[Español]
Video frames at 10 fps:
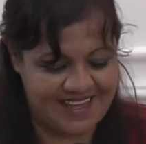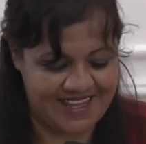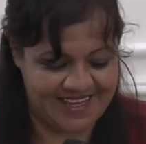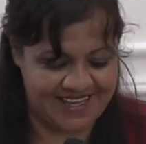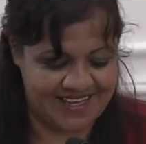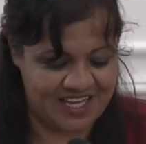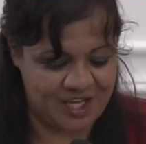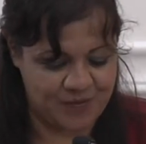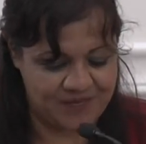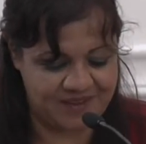
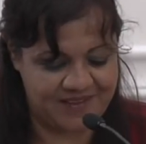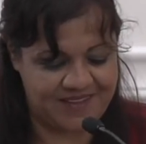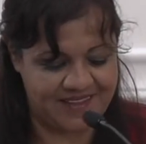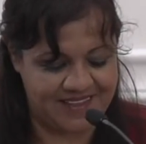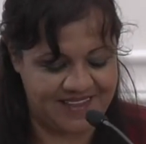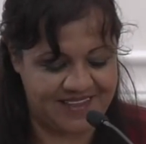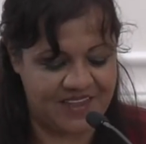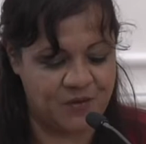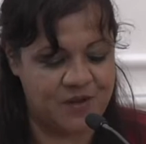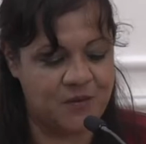Eh,
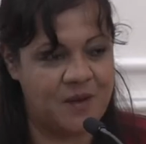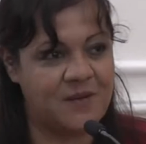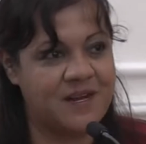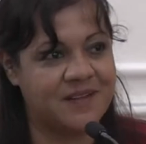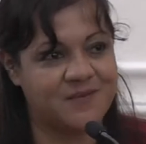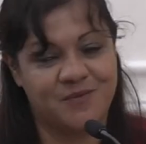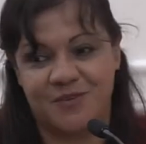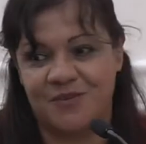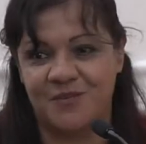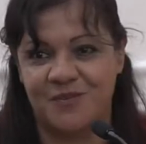y, bueno, voy a hablar
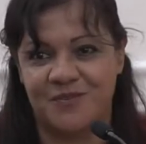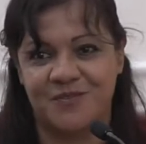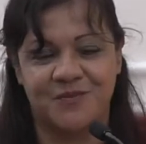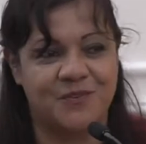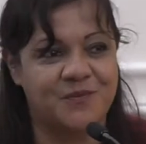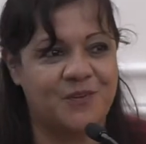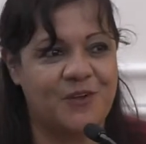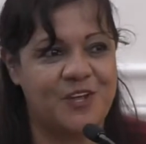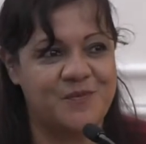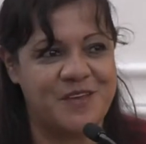un,
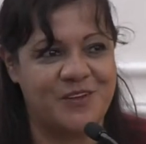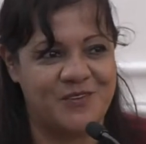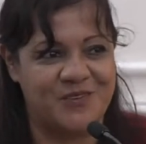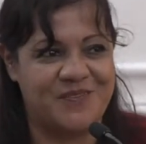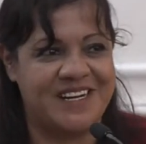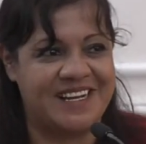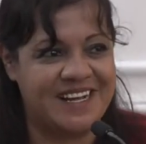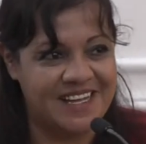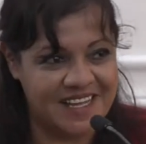poco de mí como para,